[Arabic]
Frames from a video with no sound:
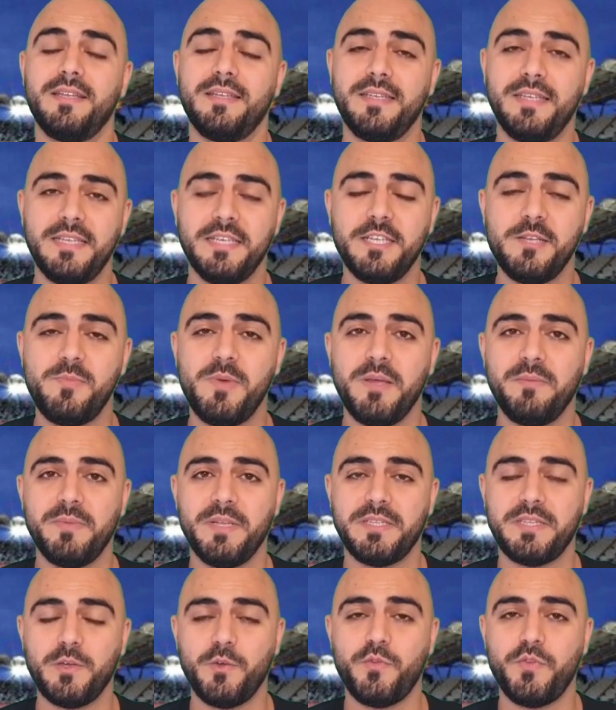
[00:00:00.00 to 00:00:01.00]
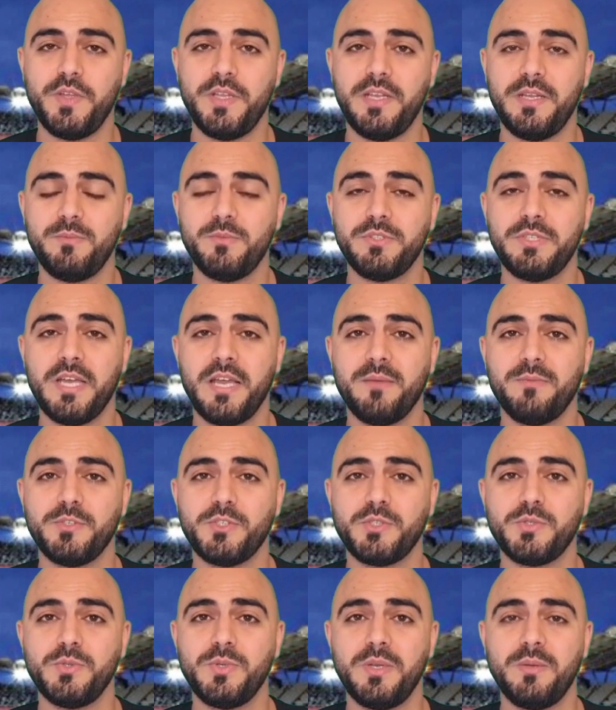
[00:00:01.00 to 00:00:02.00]
نحن اللي بهمنا التوفيق للمنتخب
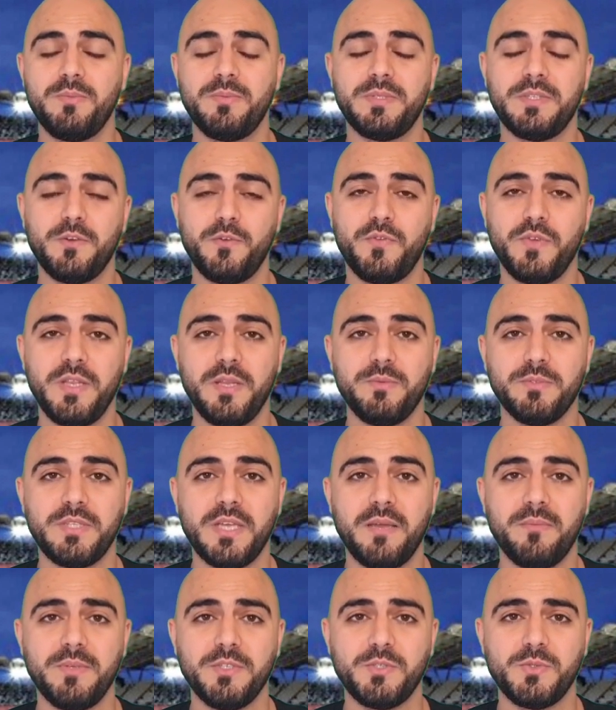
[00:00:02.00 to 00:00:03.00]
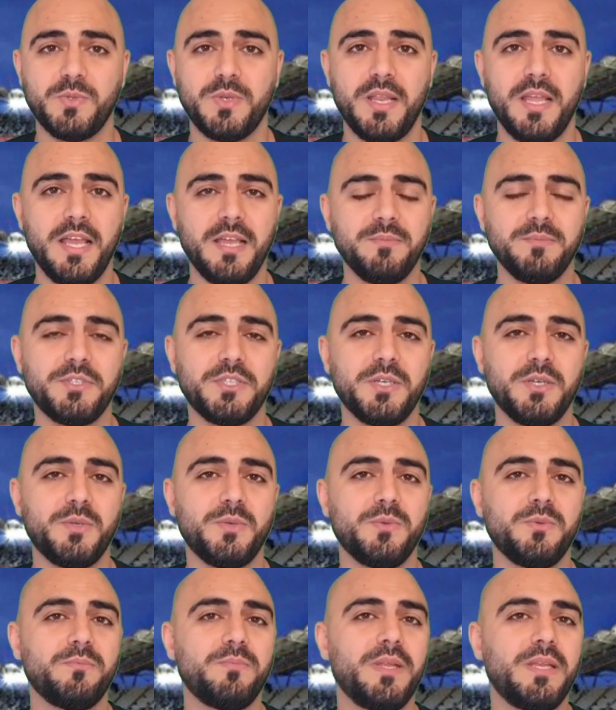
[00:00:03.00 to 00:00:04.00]
السوري بالتوفيق لمنتخبنا السوري اهم شيء
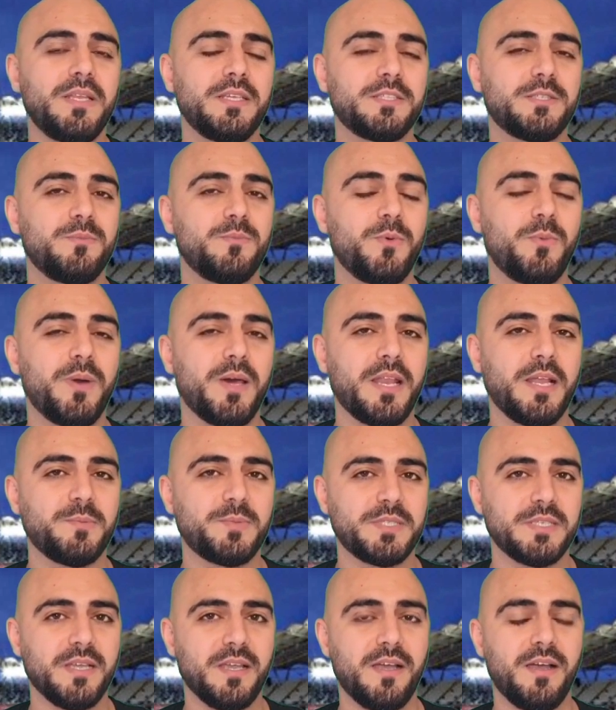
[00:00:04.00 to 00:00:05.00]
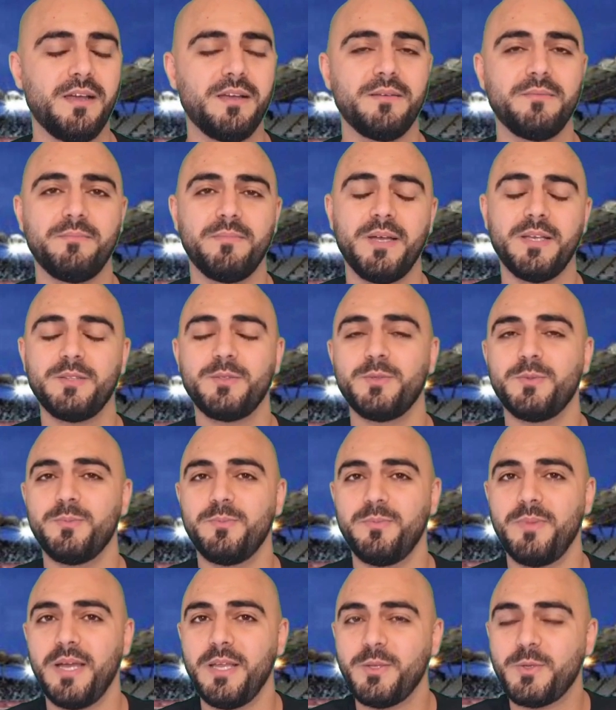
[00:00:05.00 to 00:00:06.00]
انه نبلش المباراه بثقه ما
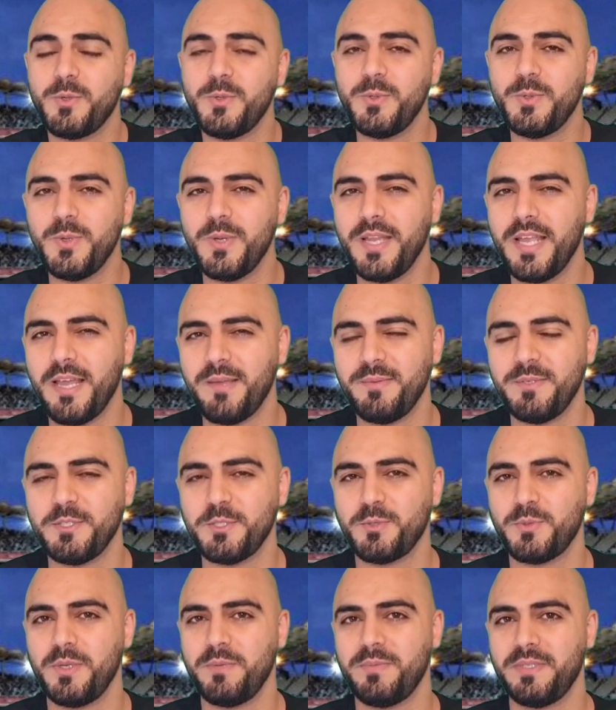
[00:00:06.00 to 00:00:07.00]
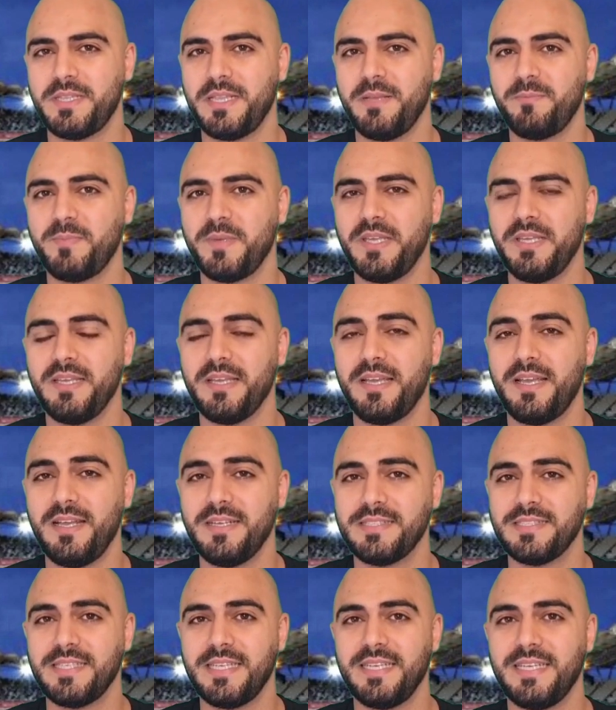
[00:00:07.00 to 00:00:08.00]
ما يكونوا اللاعبين شوي متلبكين
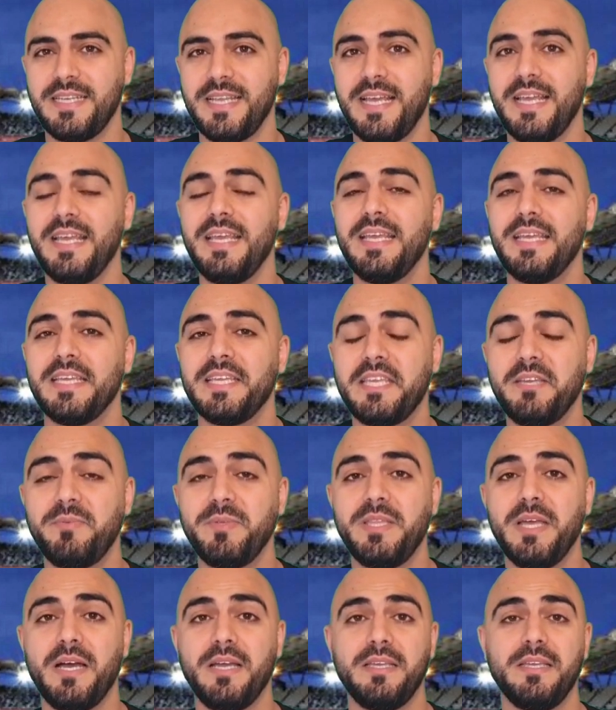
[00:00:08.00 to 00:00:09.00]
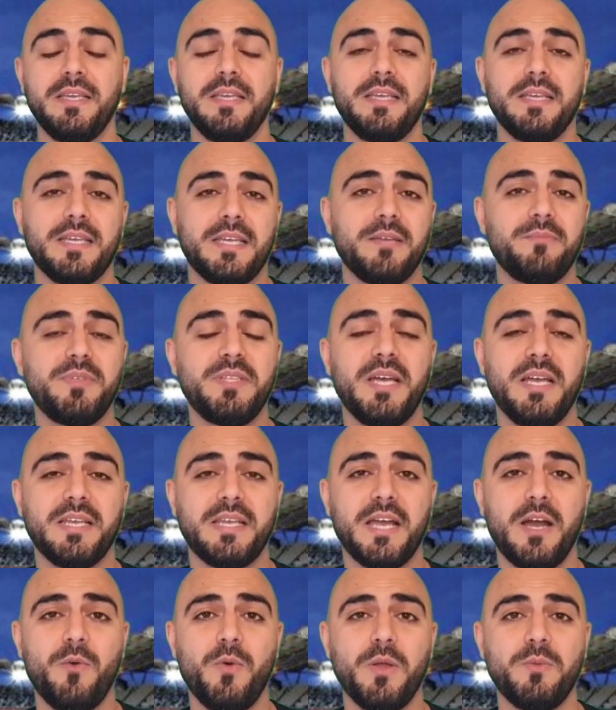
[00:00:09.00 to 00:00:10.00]
خاصه انه كبدايه كبدايه
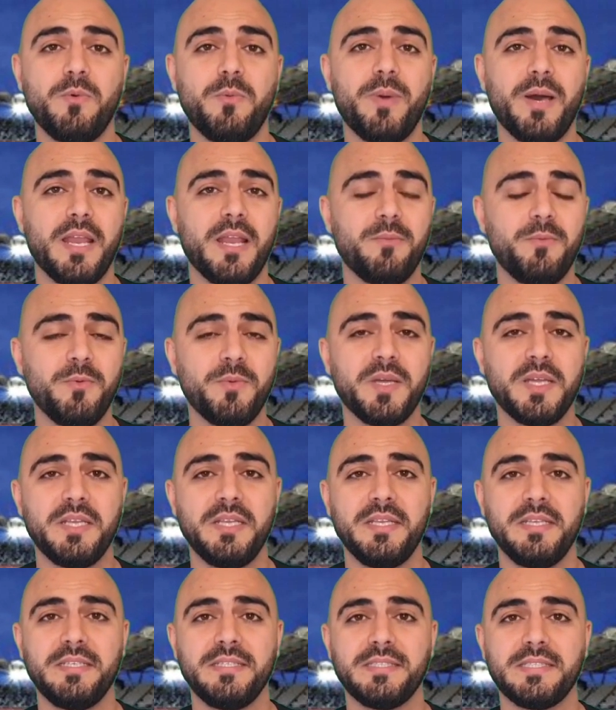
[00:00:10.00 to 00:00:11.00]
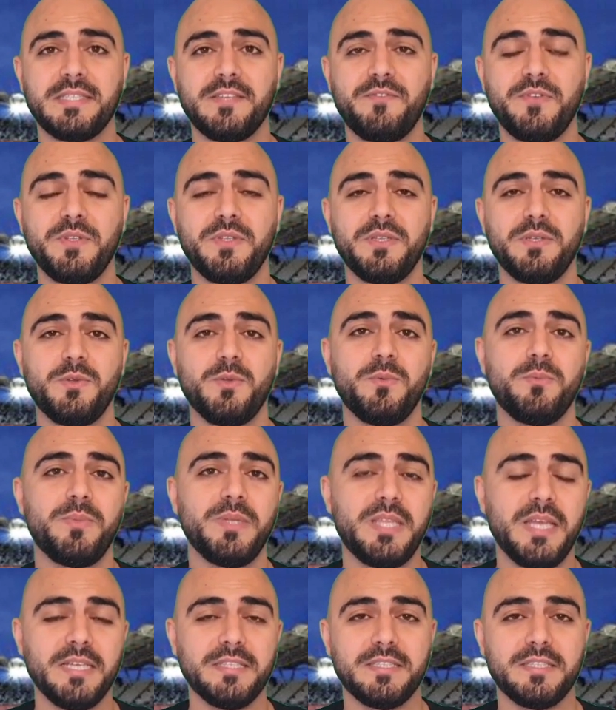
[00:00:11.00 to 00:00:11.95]
كاول مباراه ممكن نحن نستفيد انه بدايه